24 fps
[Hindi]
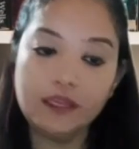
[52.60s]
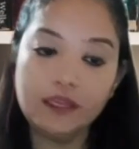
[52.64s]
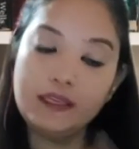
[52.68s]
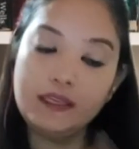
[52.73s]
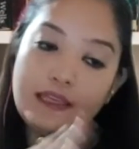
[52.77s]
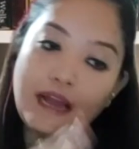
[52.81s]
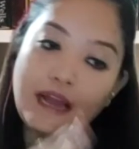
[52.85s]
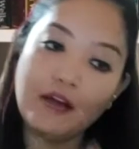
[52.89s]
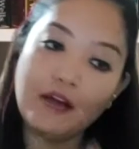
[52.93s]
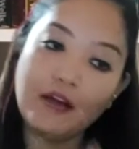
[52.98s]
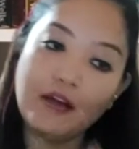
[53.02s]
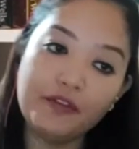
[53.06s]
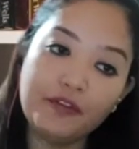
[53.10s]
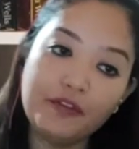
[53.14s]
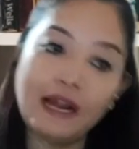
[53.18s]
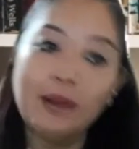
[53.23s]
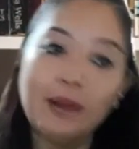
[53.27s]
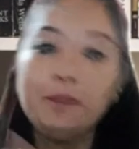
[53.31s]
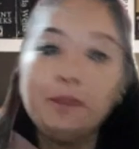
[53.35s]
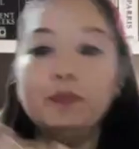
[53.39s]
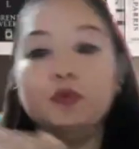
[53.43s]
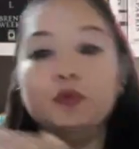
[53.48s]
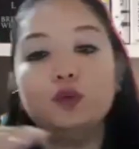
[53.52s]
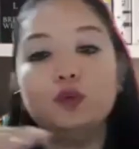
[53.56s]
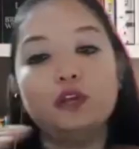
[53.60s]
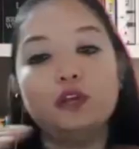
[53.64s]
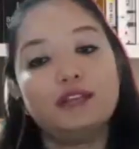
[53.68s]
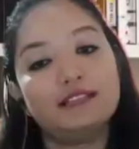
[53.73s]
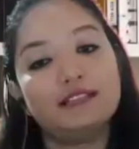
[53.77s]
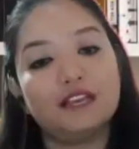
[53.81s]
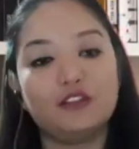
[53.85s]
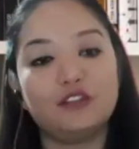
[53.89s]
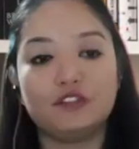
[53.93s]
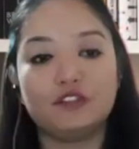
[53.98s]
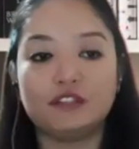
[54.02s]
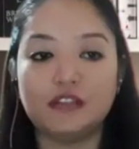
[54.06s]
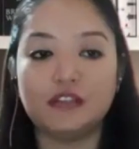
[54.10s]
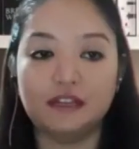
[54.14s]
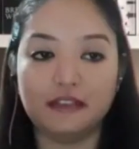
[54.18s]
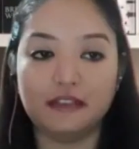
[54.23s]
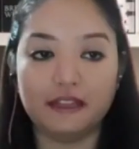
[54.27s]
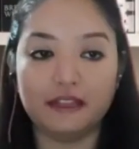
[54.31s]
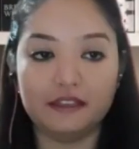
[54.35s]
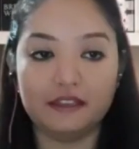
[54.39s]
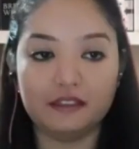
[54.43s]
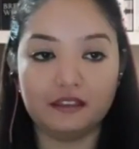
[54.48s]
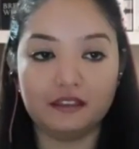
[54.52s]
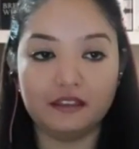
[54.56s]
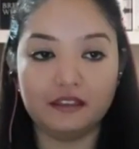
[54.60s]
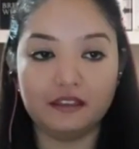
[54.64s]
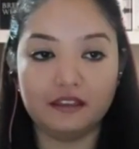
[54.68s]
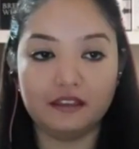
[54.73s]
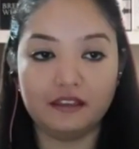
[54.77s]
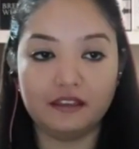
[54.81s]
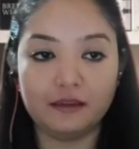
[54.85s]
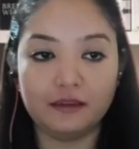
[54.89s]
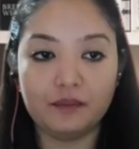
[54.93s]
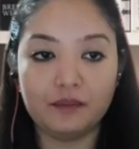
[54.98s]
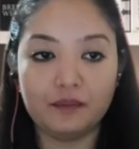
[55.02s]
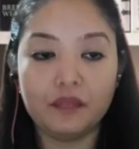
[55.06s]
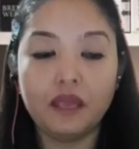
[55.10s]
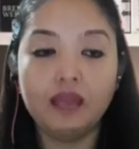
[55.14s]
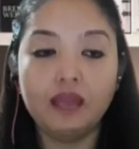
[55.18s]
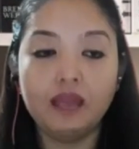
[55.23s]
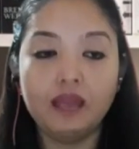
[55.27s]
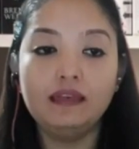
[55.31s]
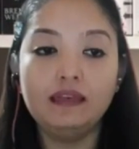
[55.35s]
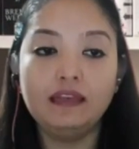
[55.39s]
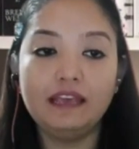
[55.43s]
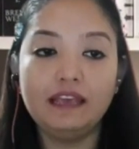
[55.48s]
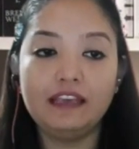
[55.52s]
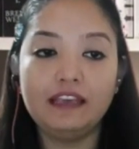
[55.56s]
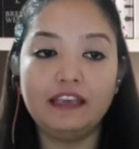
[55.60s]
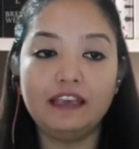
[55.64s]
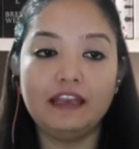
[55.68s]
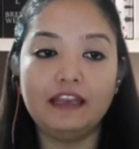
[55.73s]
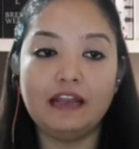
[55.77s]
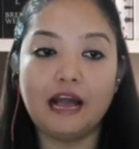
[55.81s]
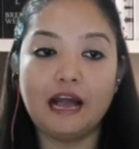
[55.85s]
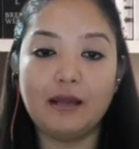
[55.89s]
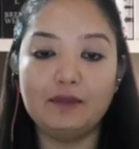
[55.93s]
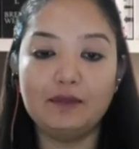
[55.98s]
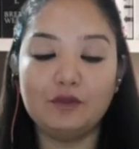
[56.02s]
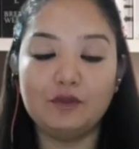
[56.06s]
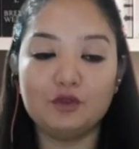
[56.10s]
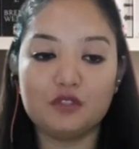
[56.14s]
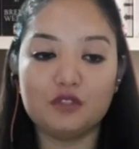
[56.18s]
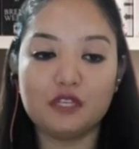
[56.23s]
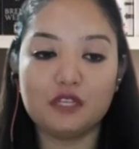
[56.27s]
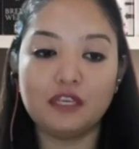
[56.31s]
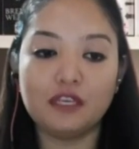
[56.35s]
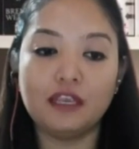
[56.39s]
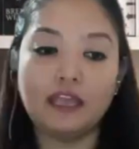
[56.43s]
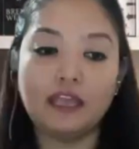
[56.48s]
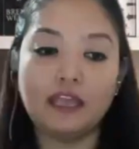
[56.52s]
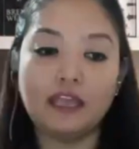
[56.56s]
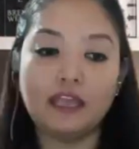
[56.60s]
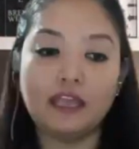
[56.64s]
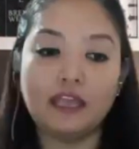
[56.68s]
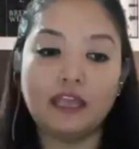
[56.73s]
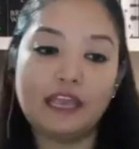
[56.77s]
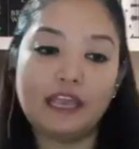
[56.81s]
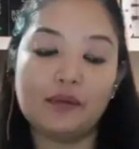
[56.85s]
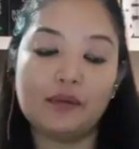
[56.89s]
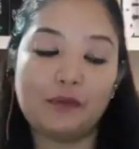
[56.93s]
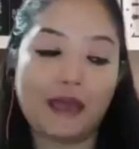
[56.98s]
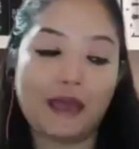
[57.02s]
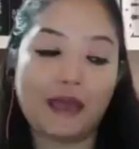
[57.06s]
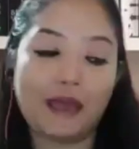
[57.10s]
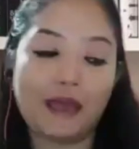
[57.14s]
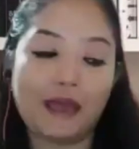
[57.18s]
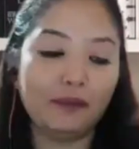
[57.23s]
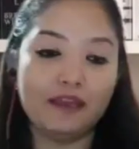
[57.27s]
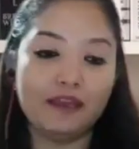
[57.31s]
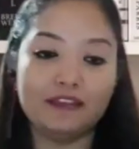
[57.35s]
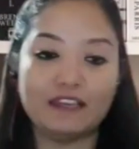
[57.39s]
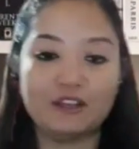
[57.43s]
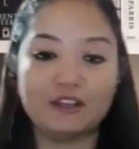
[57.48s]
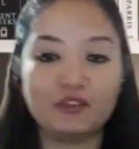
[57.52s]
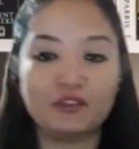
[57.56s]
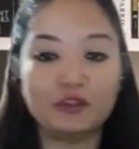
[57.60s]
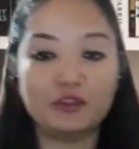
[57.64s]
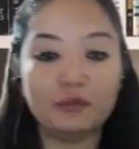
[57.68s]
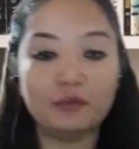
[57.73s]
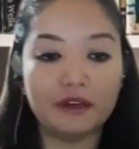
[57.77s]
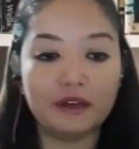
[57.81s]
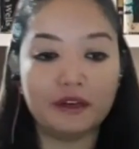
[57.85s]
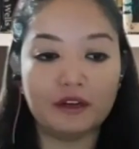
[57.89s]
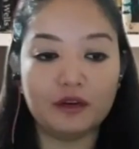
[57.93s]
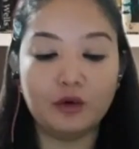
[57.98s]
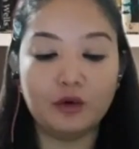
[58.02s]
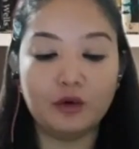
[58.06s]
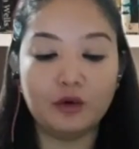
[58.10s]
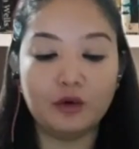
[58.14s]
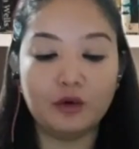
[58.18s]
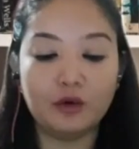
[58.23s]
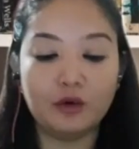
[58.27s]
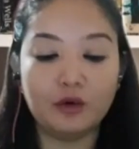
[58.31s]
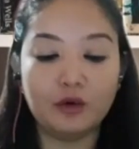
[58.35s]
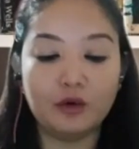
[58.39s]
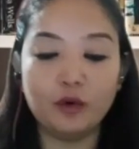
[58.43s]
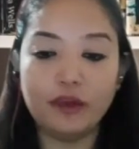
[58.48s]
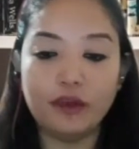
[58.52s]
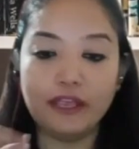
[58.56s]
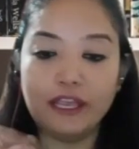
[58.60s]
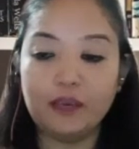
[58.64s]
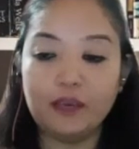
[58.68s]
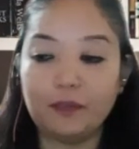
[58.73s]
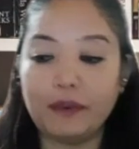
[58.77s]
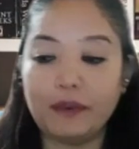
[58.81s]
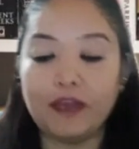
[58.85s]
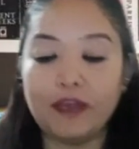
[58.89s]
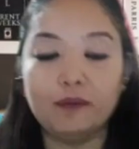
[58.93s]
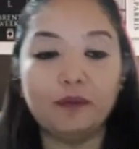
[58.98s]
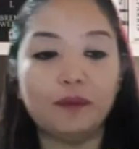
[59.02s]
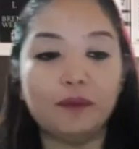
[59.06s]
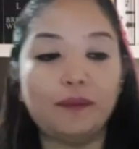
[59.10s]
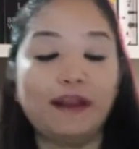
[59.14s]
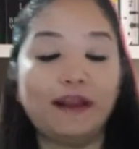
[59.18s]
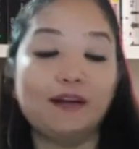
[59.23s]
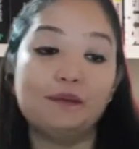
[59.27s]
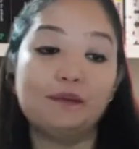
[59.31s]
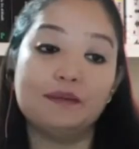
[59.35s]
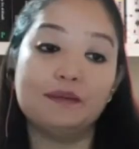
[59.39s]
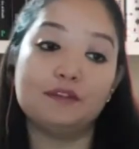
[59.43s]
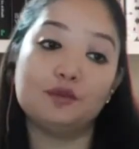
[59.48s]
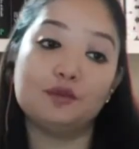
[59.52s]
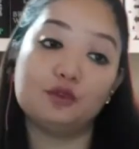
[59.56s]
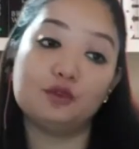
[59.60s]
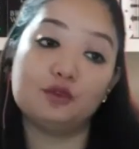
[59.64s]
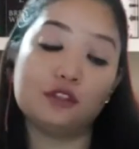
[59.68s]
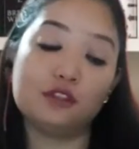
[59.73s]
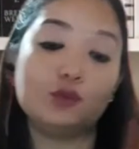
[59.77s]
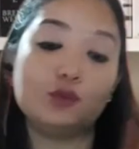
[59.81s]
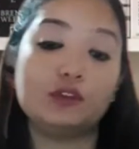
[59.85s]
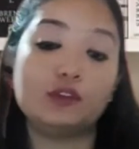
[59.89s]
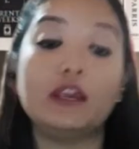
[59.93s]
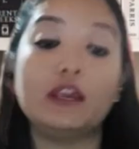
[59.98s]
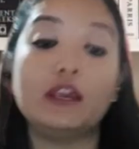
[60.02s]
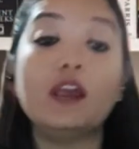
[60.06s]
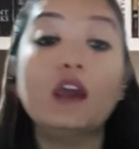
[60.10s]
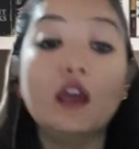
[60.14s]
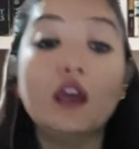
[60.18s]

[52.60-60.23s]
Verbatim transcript: या फिर आप पूरा सेशन अटेंड करिए लेकिन आप सोचेंगे एक पैर मैं सेशन में रखू एक पैर मैं बेड पे सोते सोते